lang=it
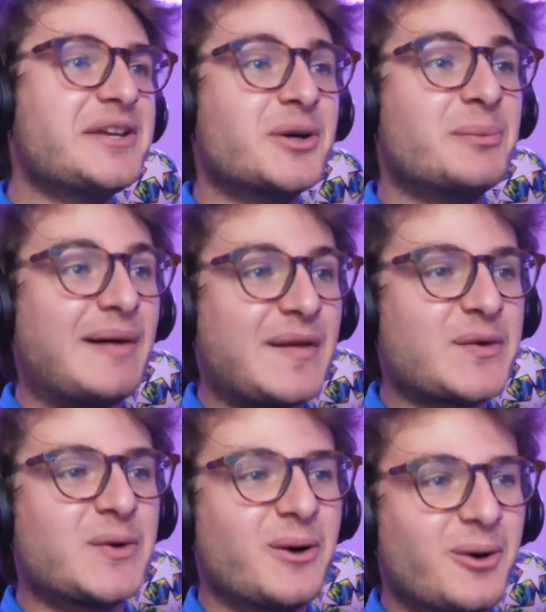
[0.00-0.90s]
io
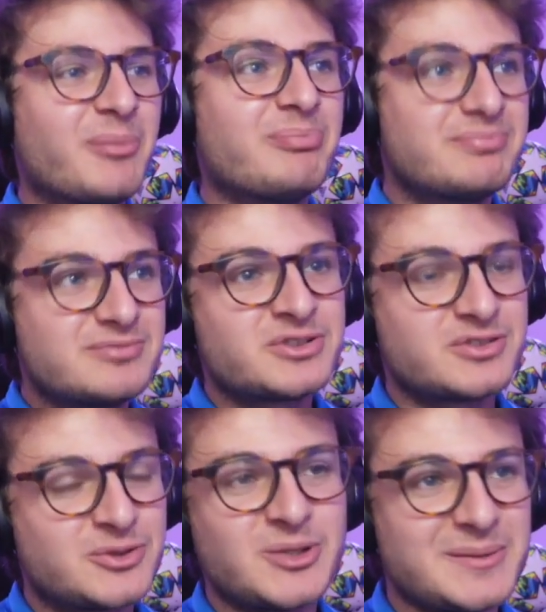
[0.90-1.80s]
parto
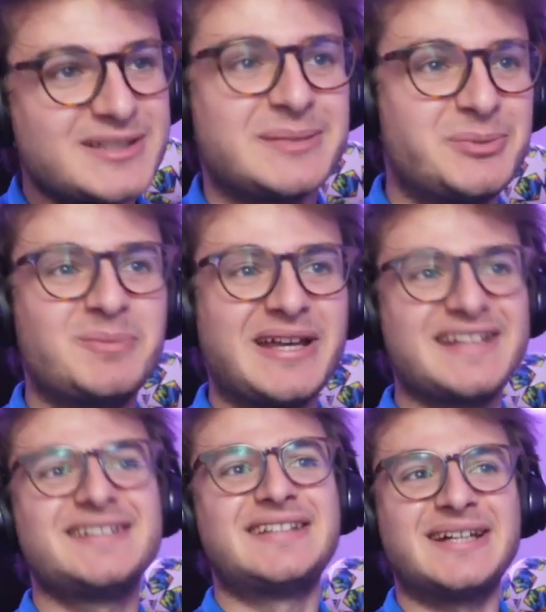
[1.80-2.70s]
sicuramente più
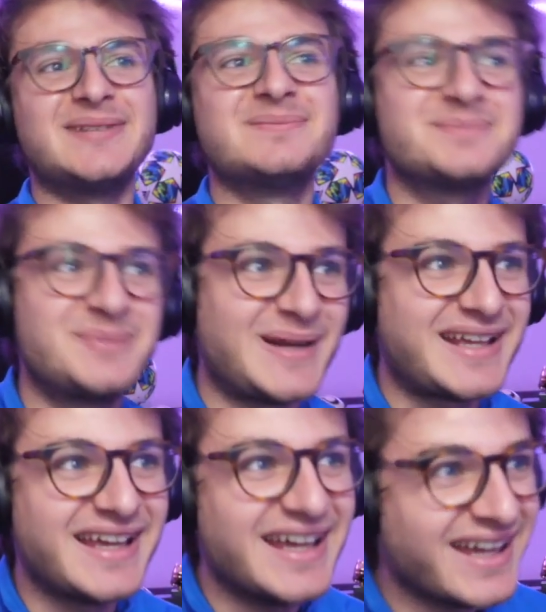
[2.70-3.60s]
bene di te
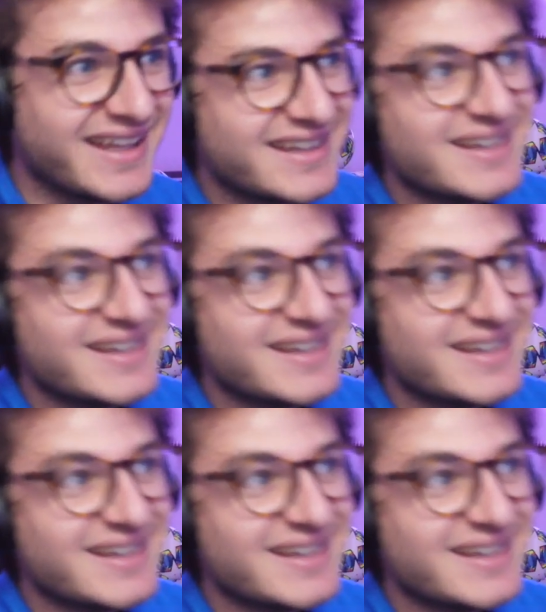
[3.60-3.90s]
perché